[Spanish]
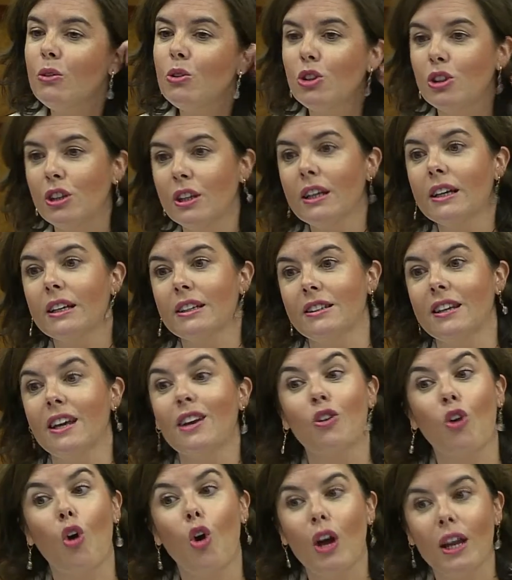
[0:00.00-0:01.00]
uno tiene que
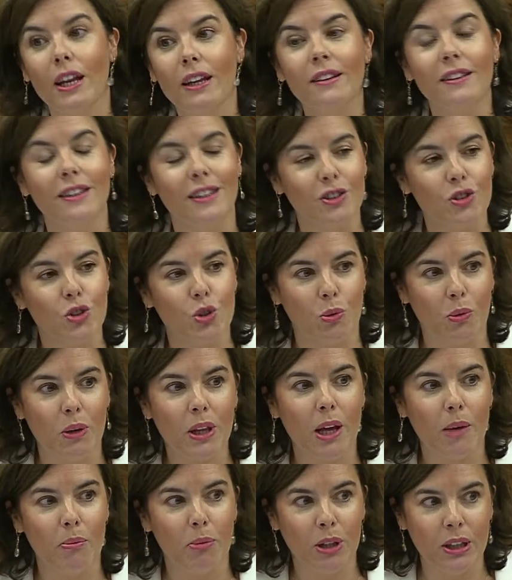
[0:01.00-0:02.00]
ser coherente en su
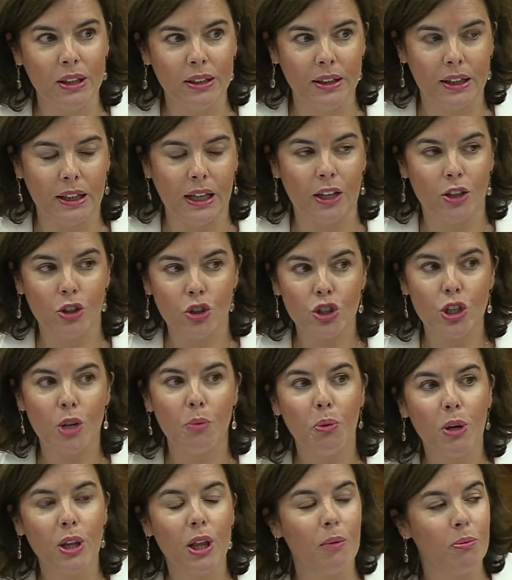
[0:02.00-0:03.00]
vida política. No se
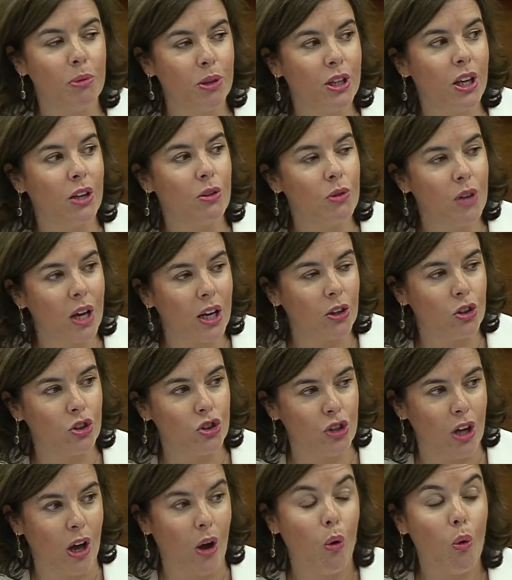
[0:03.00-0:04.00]
puede apoyar una
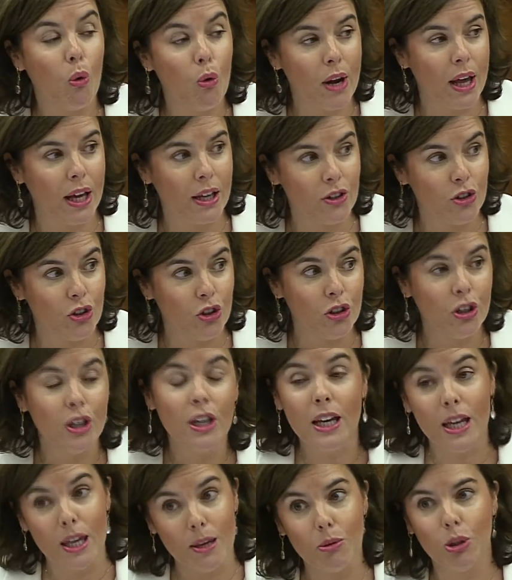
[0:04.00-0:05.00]
cosa un año
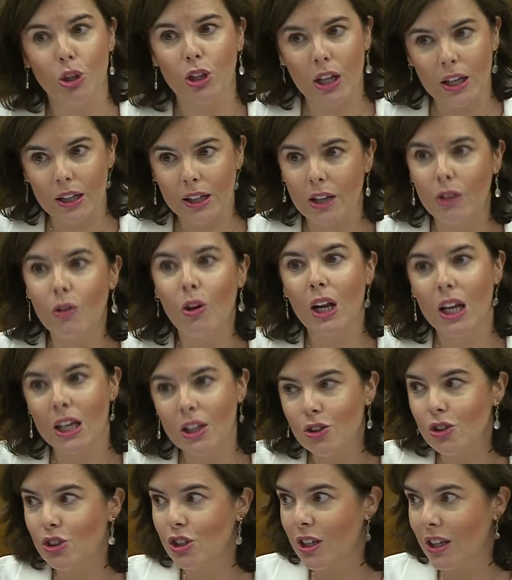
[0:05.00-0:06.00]
y votar que no al
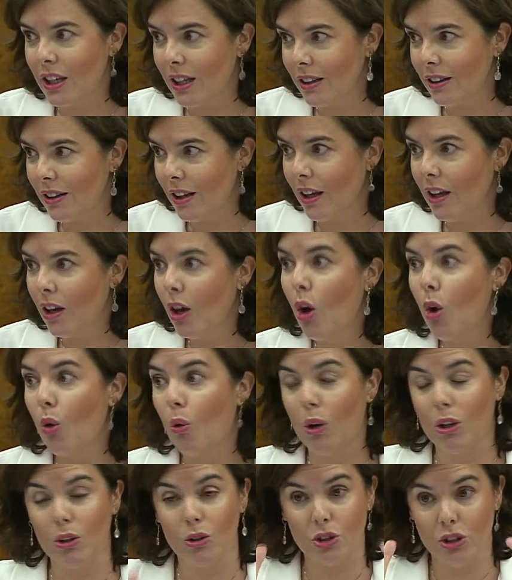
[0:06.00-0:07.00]
año siguiente,
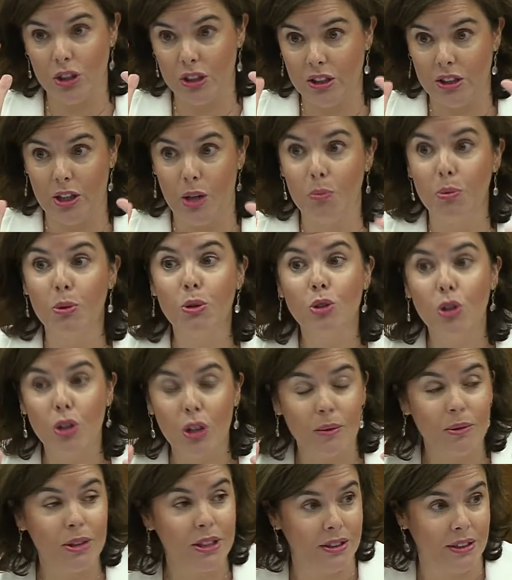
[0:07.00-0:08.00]
cuando desde el punto
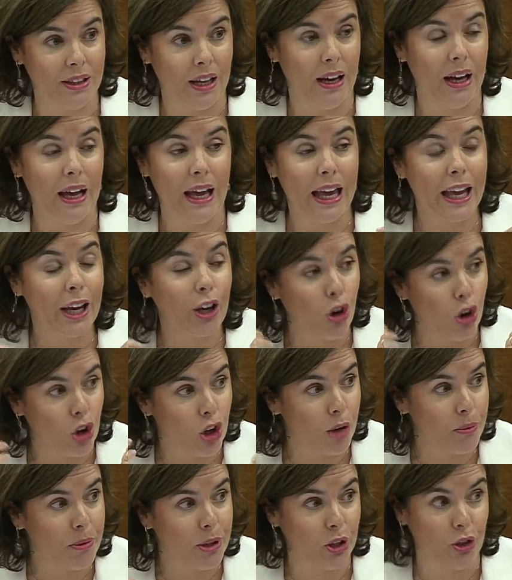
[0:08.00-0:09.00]
de vista
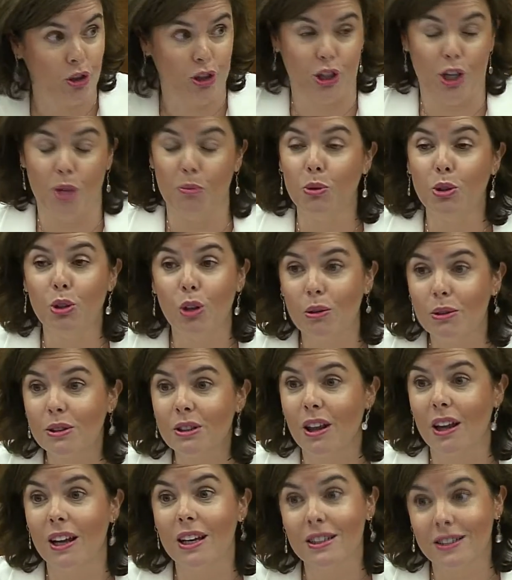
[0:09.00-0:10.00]
económico y desde el punto de
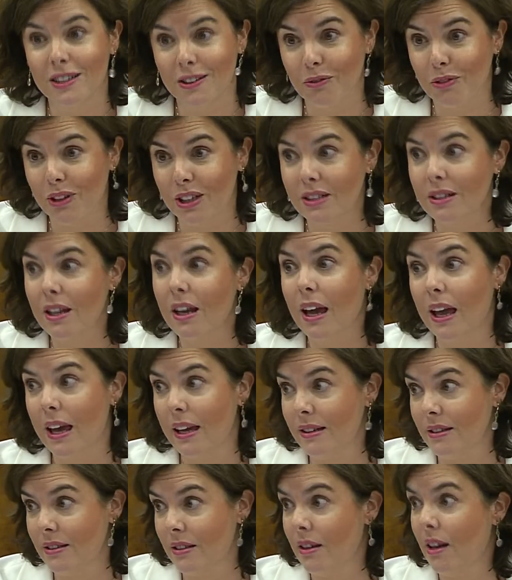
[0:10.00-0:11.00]
vista de las cifras
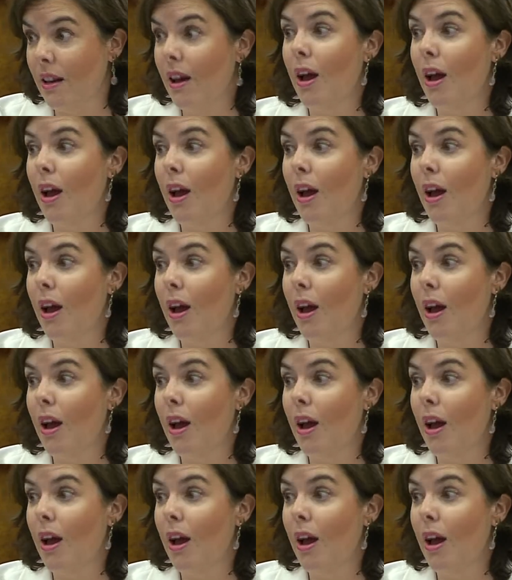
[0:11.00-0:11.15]
es